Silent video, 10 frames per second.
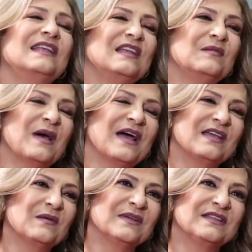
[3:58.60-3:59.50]
القليل مع
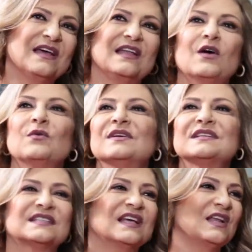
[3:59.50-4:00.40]
اي بطل او
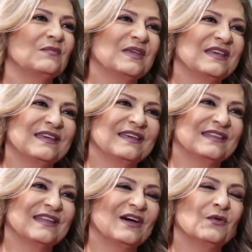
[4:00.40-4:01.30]
القصه
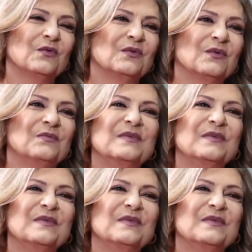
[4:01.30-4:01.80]
لمين او